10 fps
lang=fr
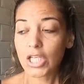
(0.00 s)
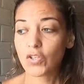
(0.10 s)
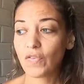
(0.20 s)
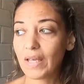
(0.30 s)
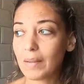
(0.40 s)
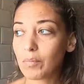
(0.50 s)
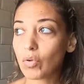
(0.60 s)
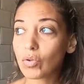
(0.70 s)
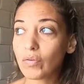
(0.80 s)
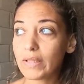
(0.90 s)
je vais me
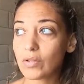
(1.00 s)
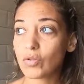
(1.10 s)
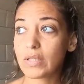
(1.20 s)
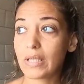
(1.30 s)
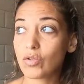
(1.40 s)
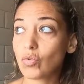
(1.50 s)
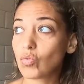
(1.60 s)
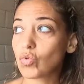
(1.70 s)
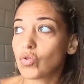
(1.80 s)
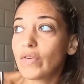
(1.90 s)
retrouver dans une
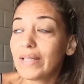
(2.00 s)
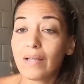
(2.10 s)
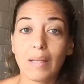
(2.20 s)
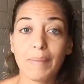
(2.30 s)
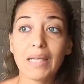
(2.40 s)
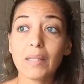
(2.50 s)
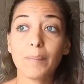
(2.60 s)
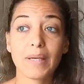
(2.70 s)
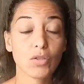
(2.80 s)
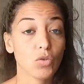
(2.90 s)
situation où je vais être dans la merde
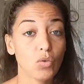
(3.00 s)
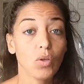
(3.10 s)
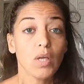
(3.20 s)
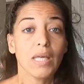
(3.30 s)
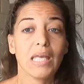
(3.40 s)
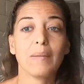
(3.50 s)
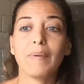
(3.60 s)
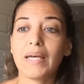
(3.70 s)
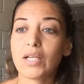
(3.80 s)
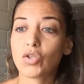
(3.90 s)
parce que eh
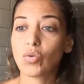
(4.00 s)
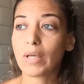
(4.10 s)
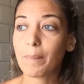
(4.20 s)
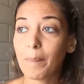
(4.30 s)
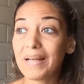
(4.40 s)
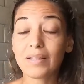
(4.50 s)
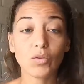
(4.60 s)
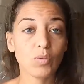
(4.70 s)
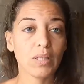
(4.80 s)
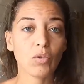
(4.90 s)
ben j'aurai pas le
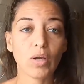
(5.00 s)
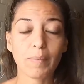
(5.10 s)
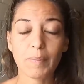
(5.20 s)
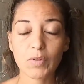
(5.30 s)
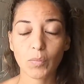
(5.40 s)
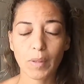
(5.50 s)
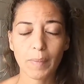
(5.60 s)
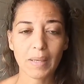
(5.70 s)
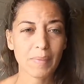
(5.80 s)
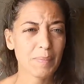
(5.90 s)
temps de décorer ma maison,
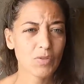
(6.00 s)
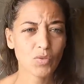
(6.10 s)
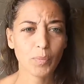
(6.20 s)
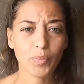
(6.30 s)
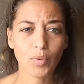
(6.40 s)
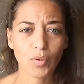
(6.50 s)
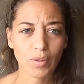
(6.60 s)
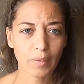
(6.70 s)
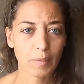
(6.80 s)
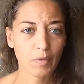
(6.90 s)
préparer ma maison pour
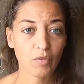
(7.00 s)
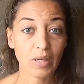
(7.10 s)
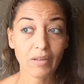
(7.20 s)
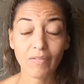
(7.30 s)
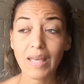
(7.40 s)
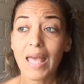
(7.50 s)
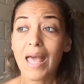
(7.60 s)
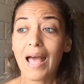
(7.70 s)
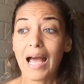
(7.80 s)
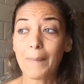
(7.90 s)
euh, quand même avoir arrivé.
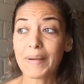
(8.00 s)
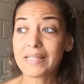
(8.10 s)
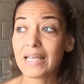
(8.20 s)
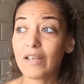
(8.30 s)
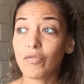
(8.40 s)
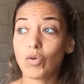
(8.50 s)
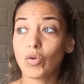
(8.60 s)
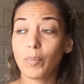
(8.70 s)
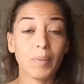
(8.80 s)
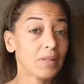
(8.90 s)
Après ça, il faut
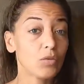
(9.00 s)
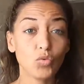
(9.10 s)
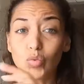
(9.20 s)
que pendant